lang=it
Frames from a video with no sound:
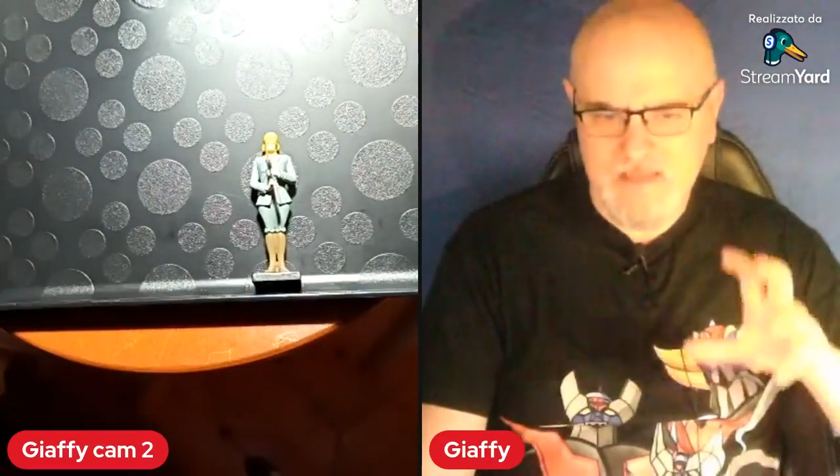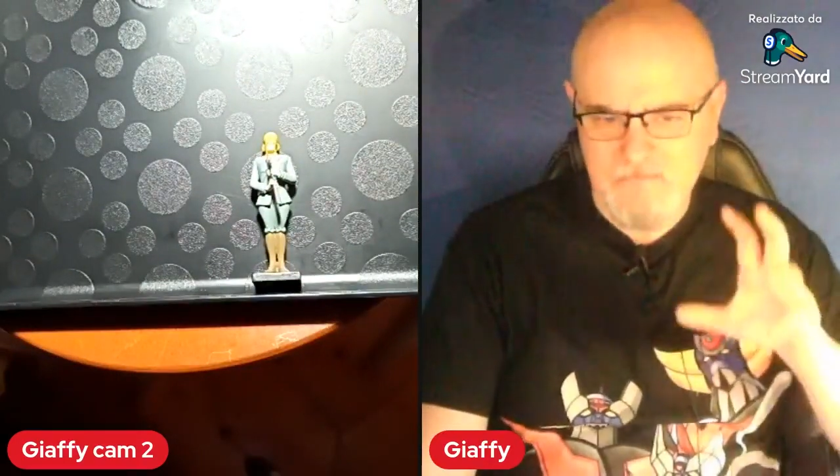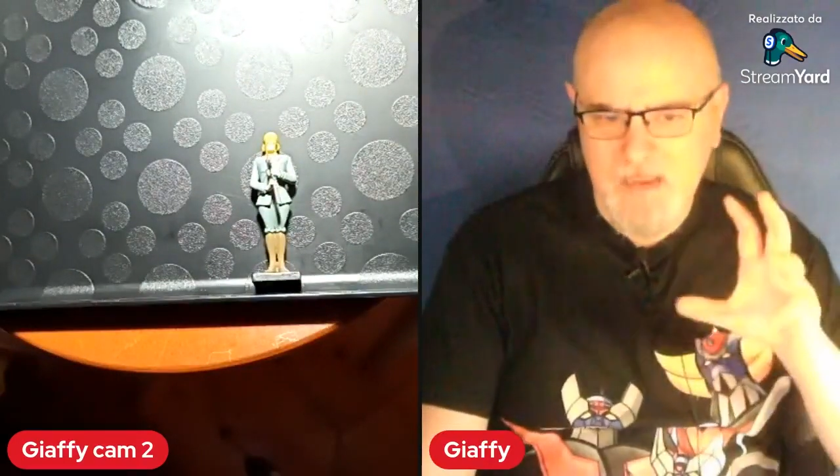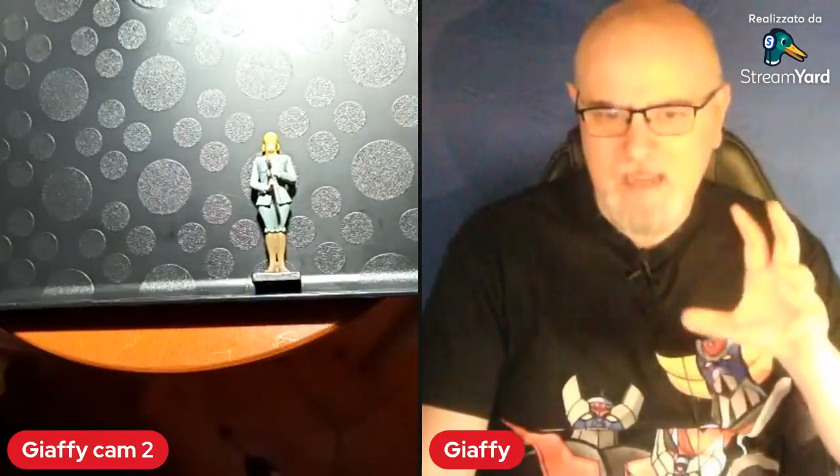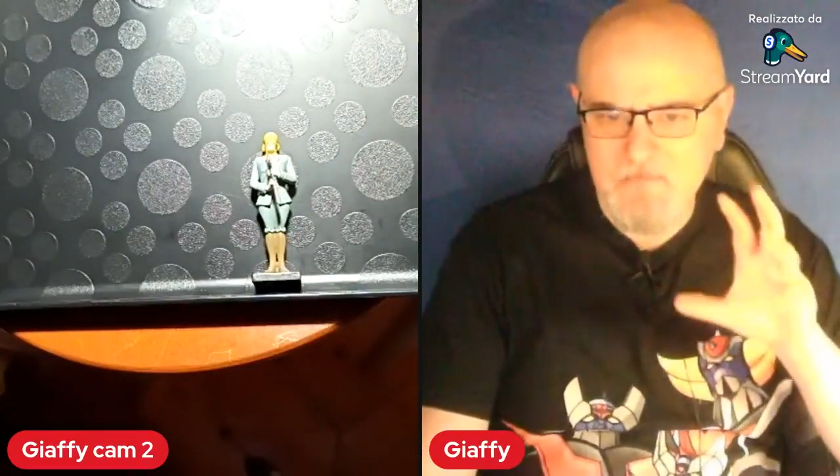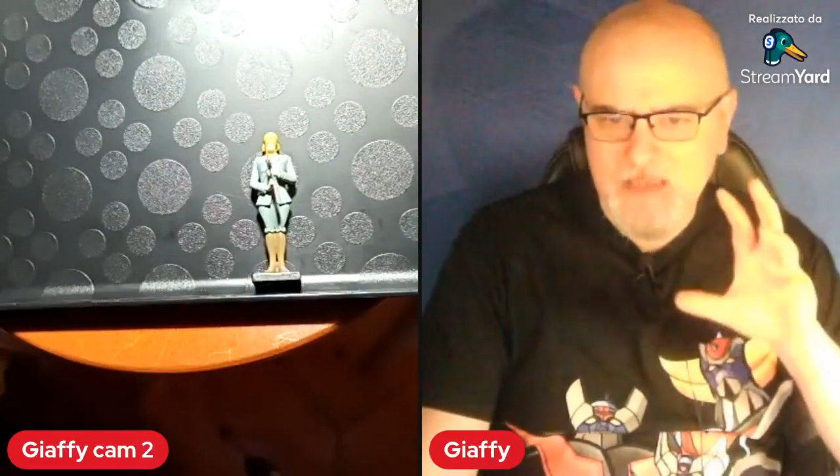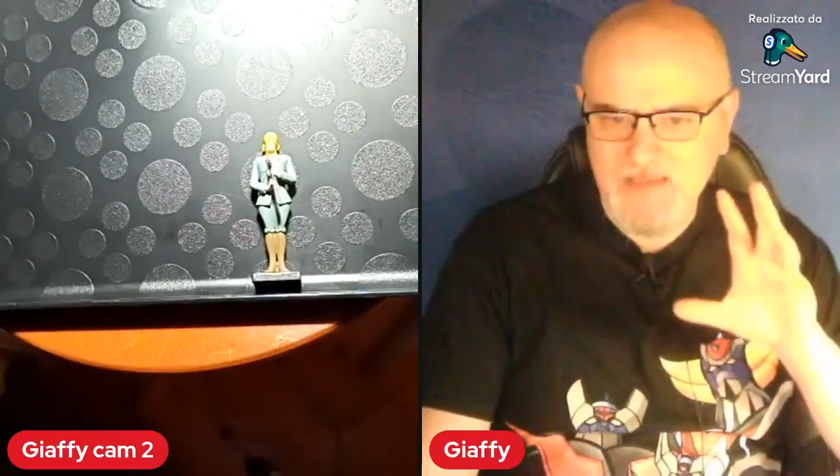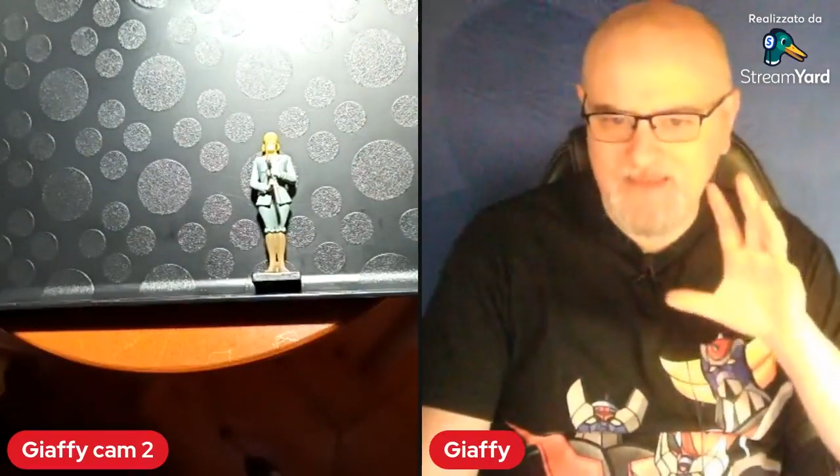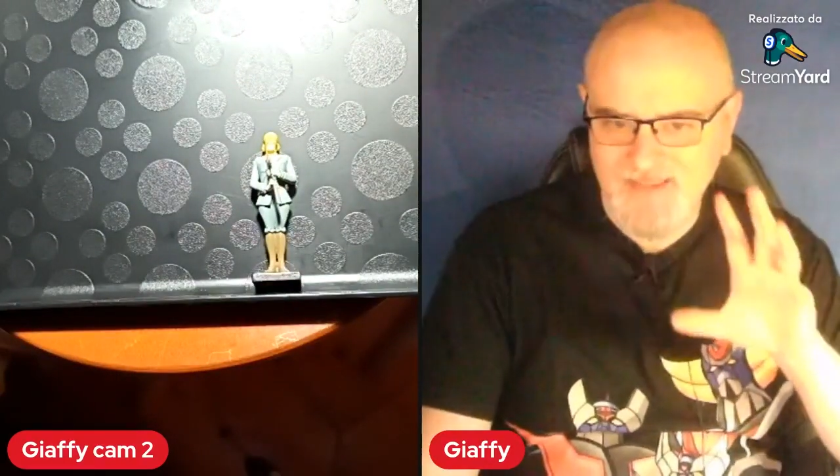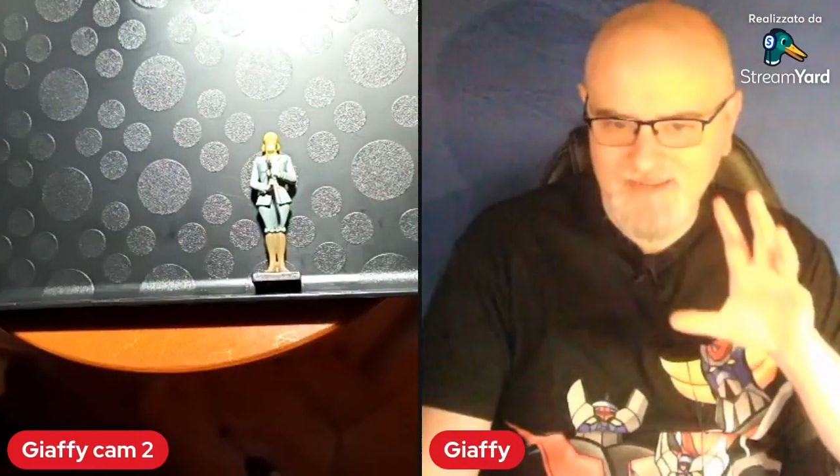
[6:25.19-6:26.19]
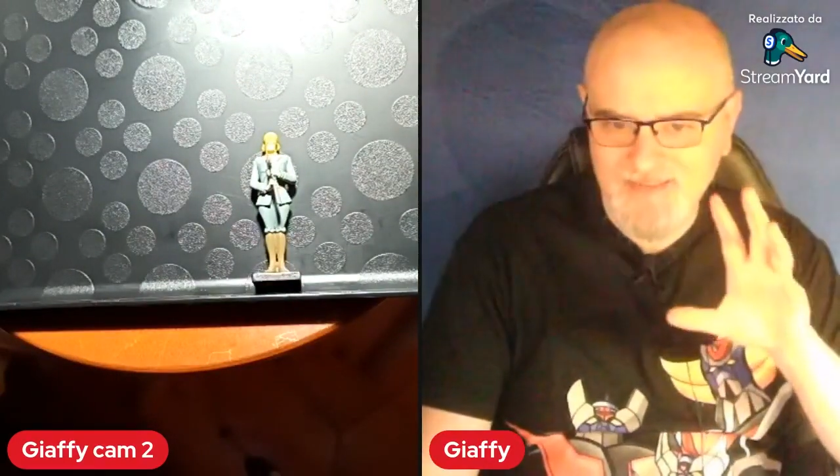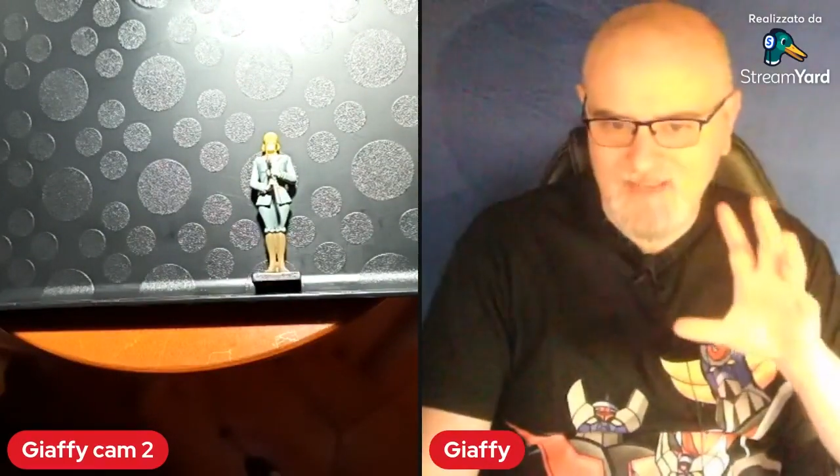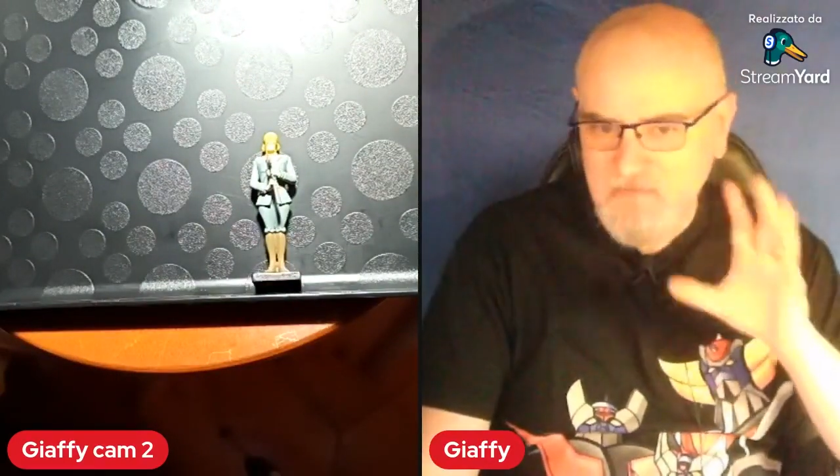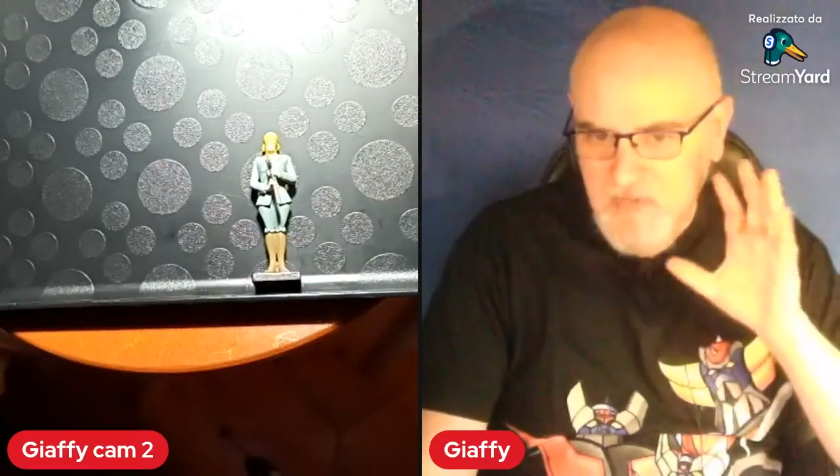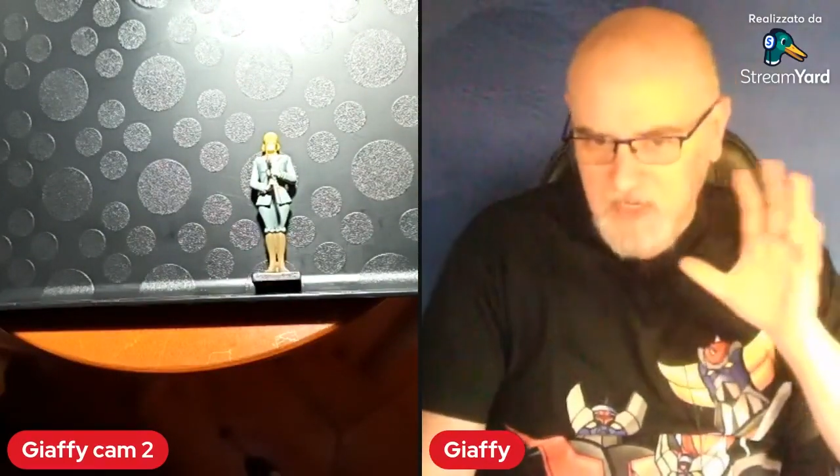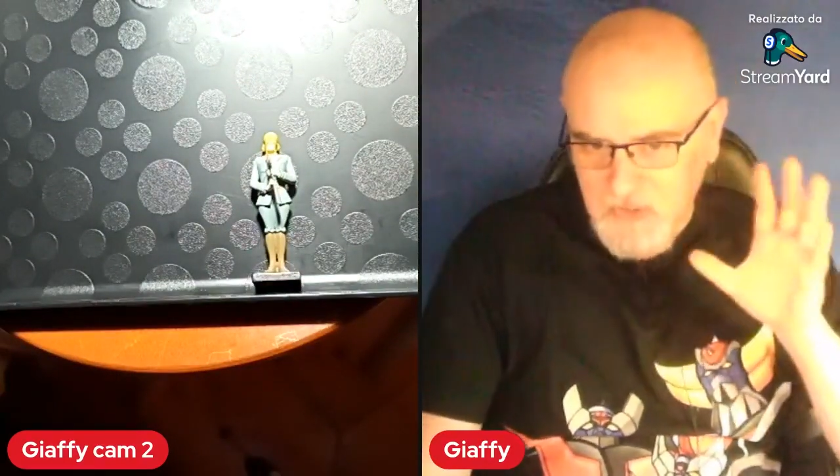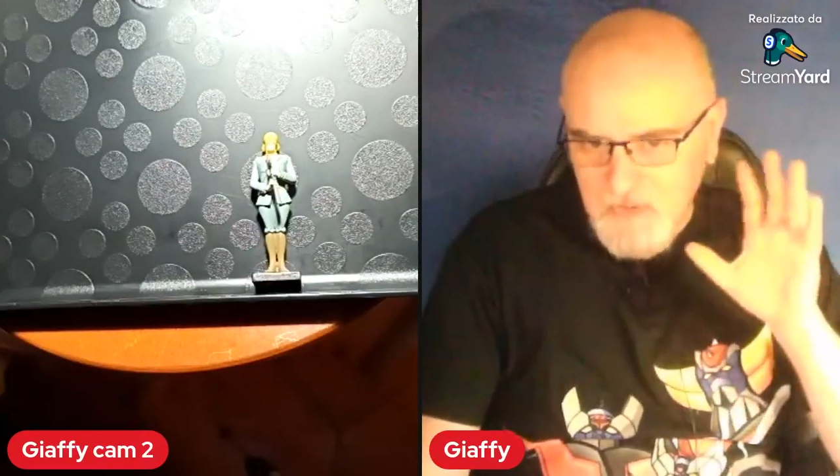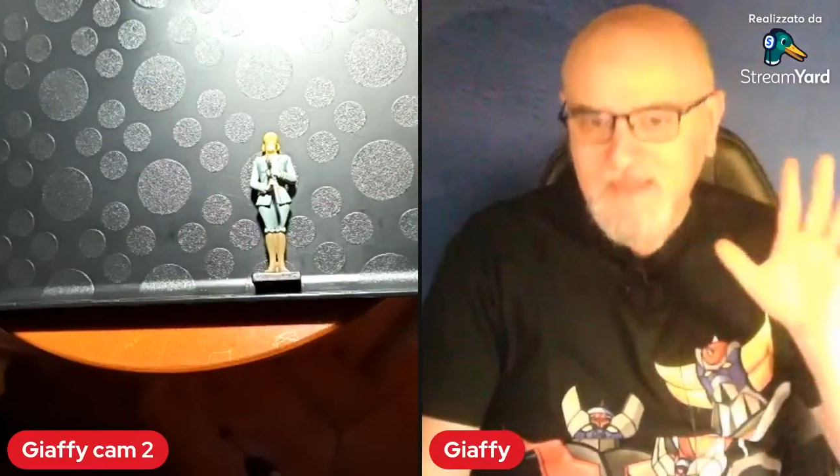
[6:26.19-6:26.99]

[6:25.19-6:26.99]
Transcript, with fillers: mai ben chiarita nemmeno